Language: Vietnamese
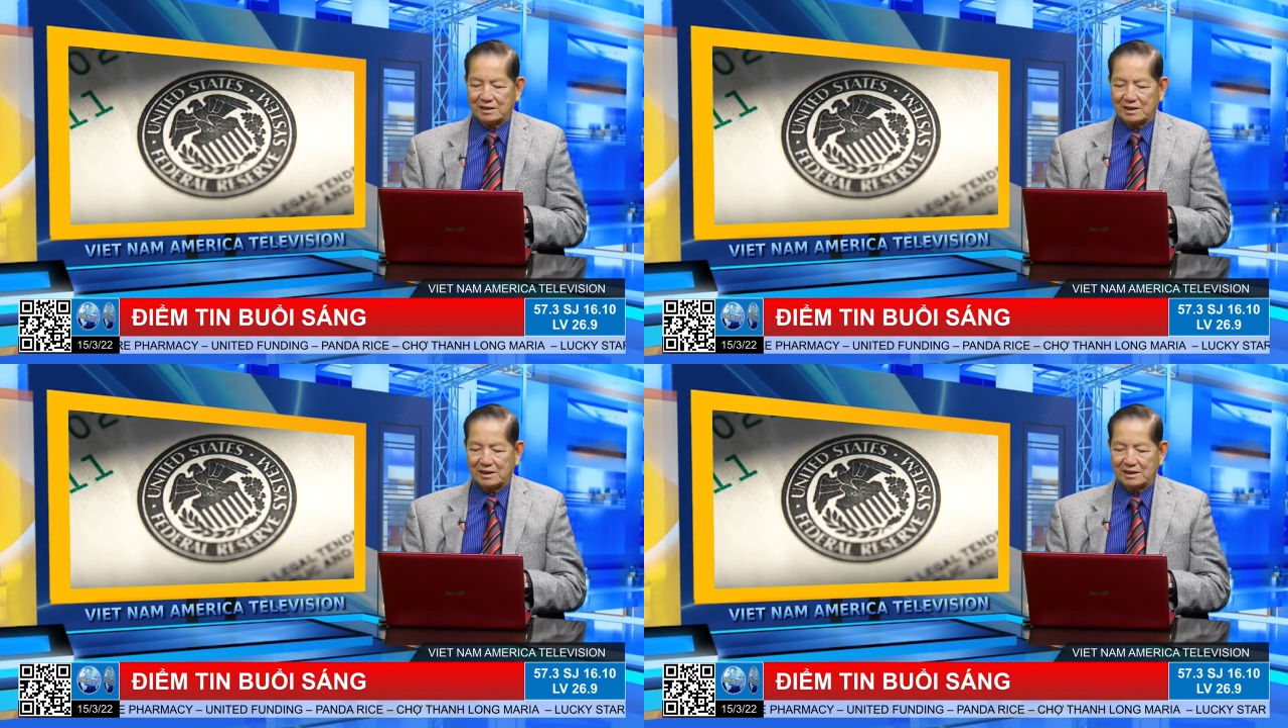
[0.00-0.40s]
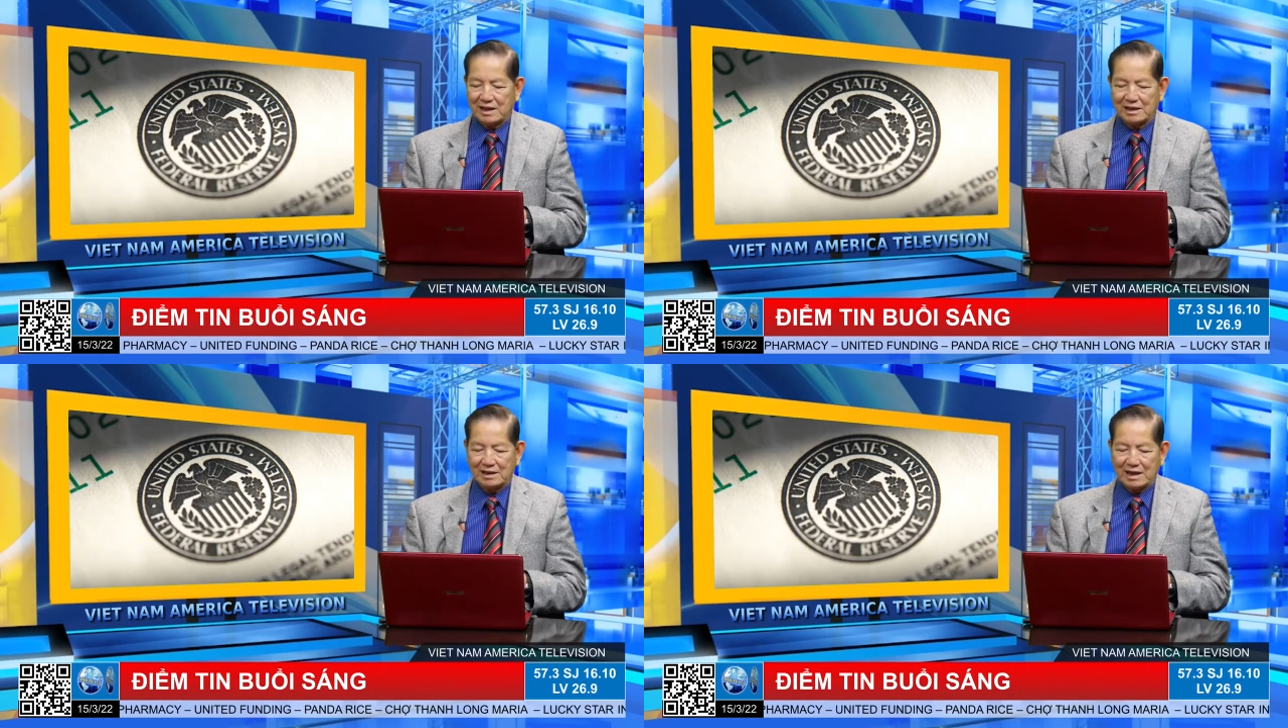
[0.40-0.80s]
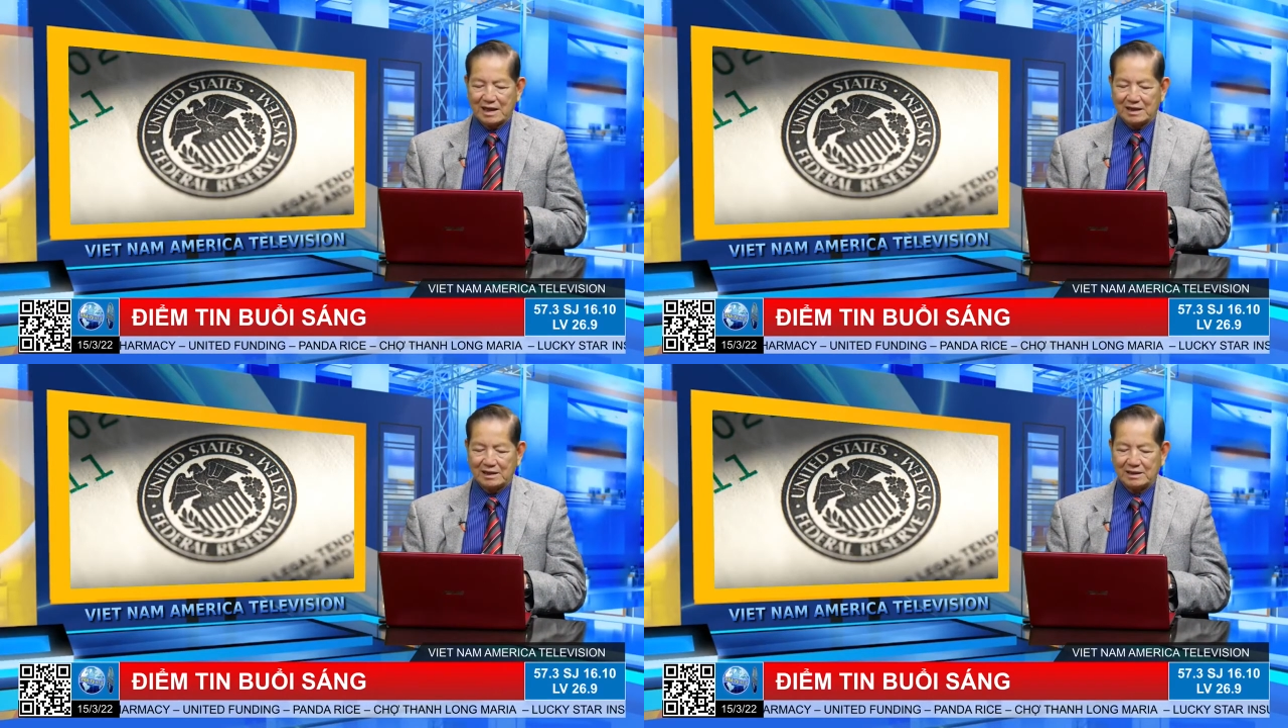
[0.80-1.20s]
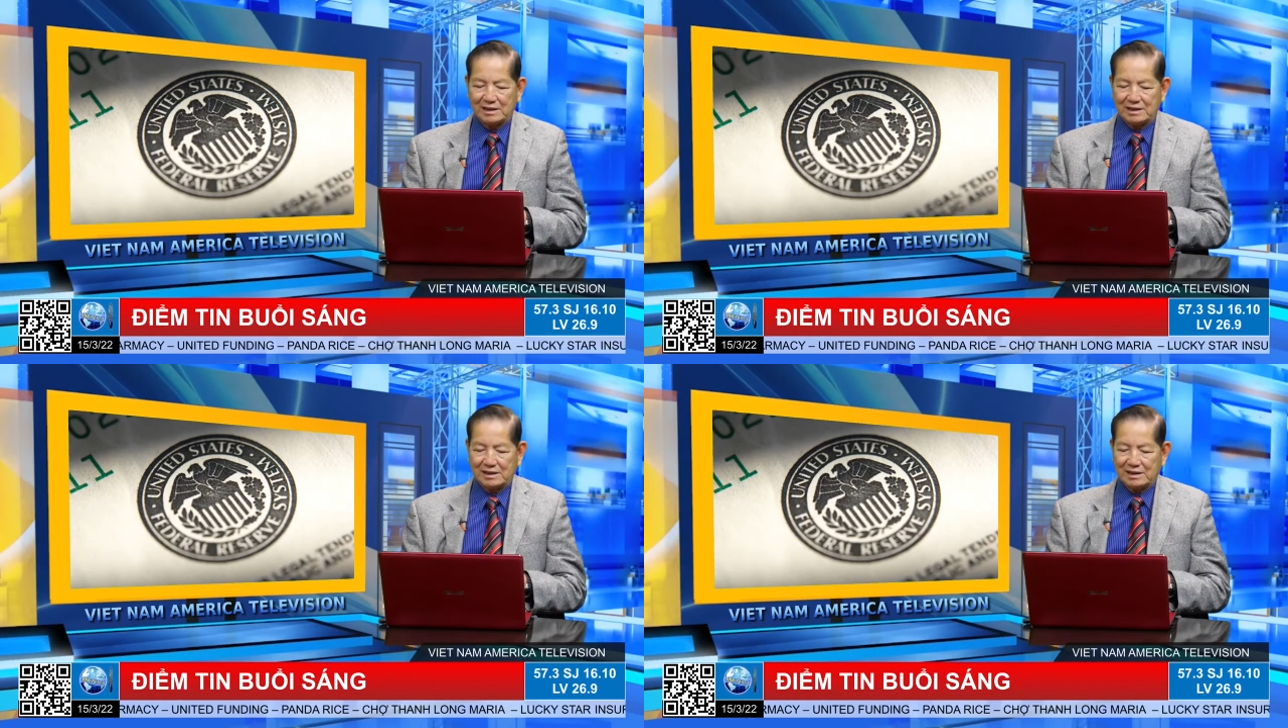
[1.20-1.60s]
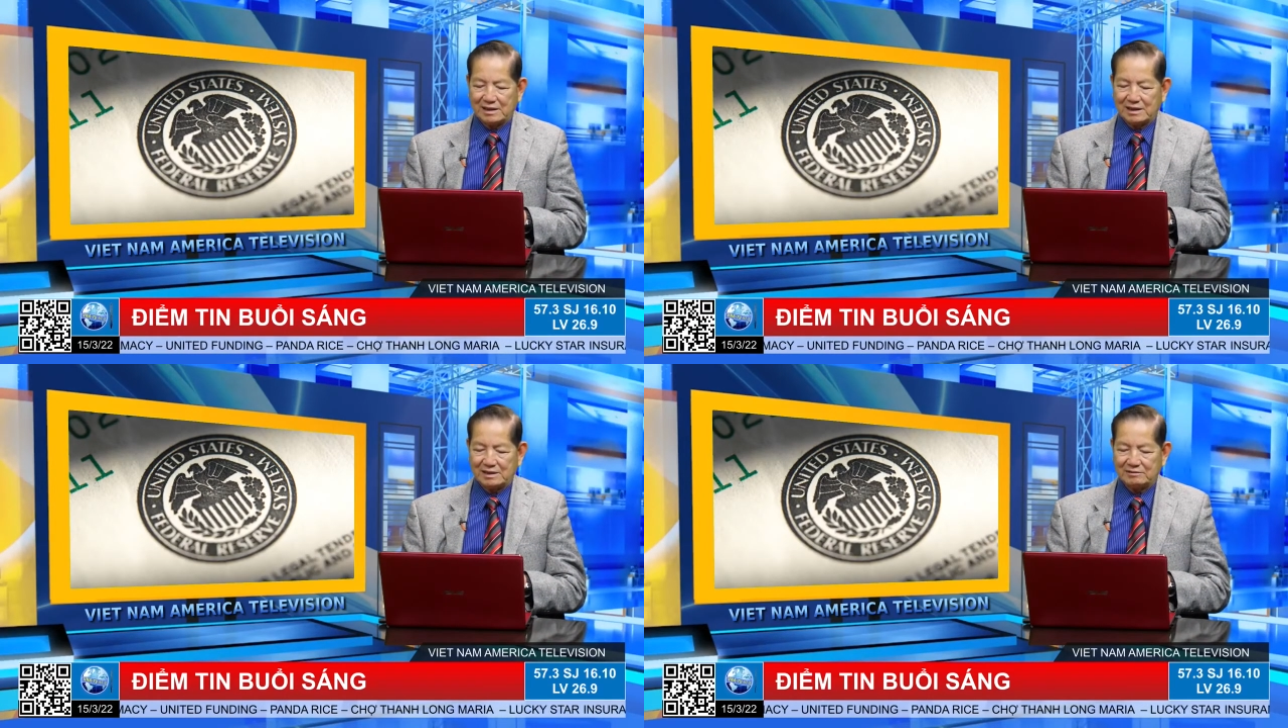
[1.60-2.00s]
thì hiện nay là
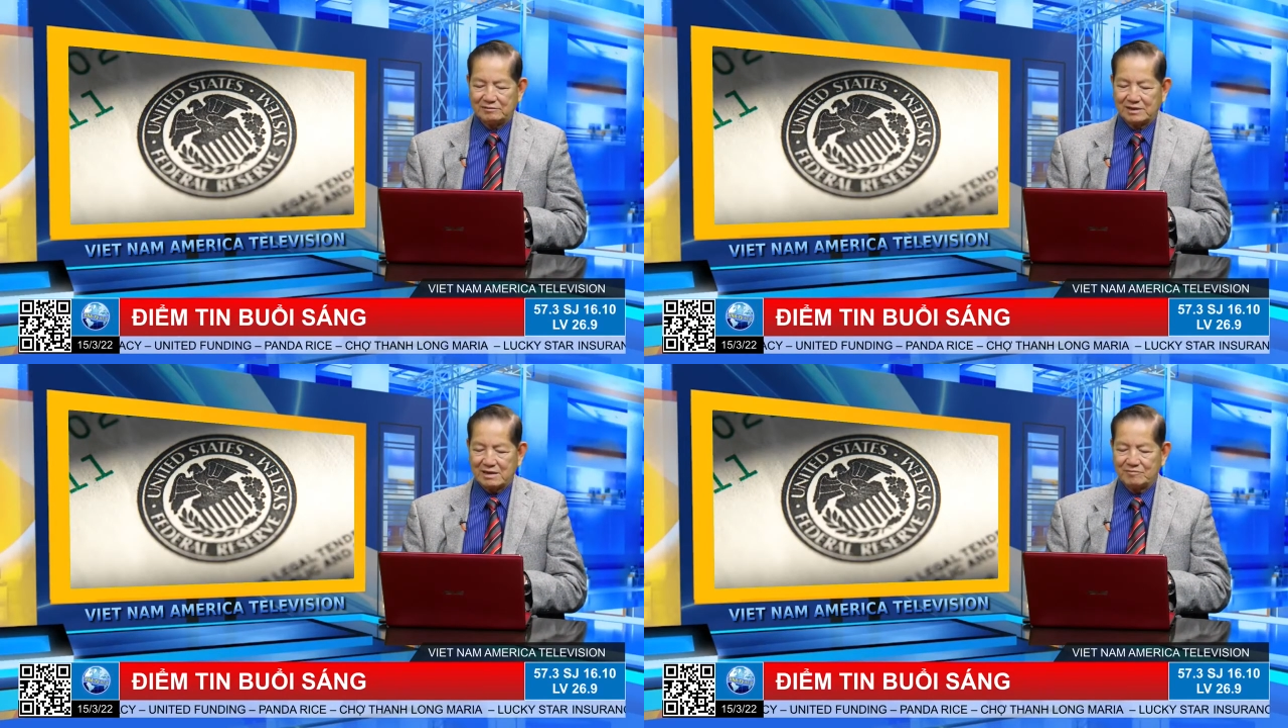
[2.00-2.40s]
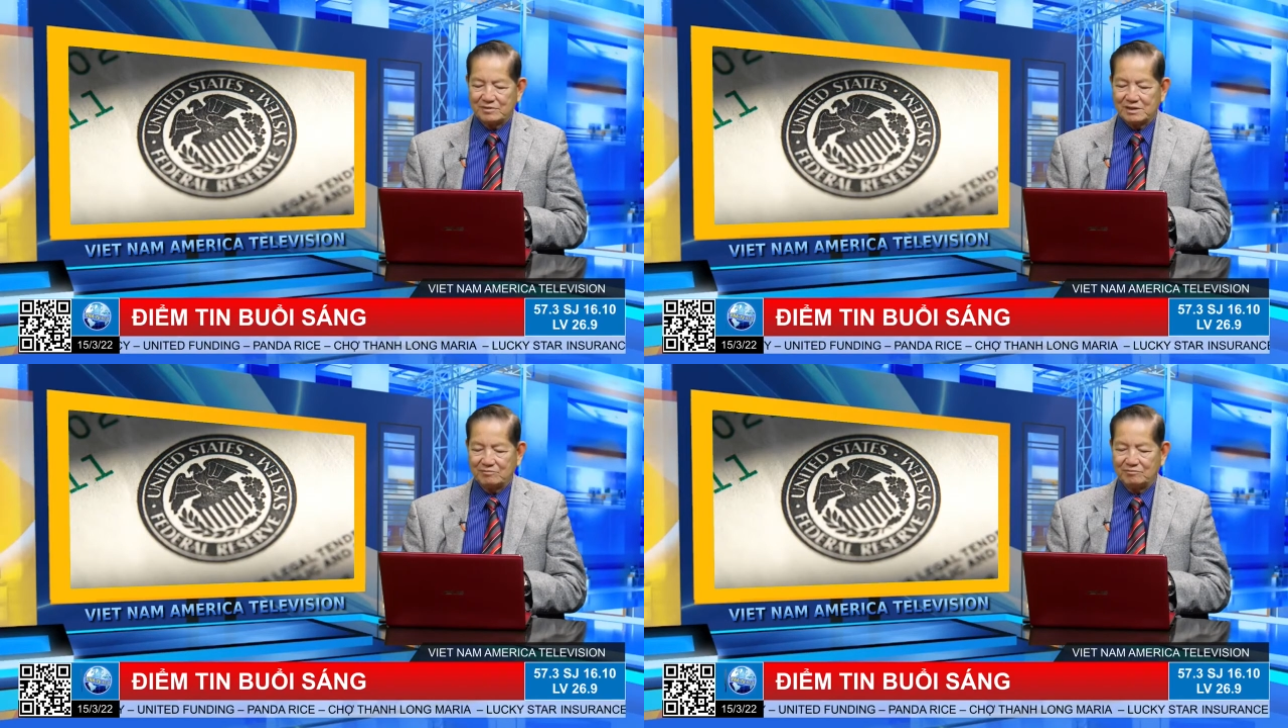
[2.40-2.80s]
5.5